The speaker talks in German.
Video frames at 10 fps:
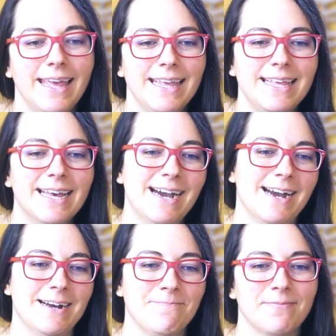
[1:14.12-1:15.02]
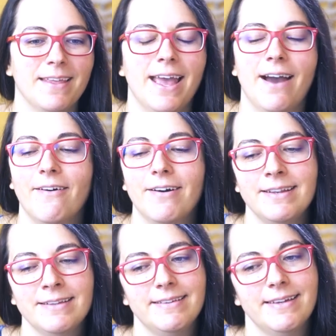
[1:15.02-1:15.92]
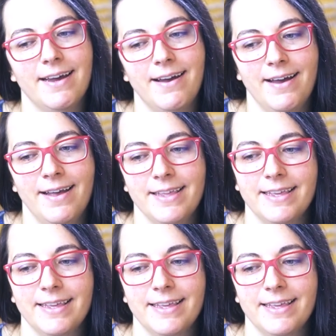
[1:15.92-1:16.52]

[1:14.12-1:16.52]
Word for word: Ja, und äh,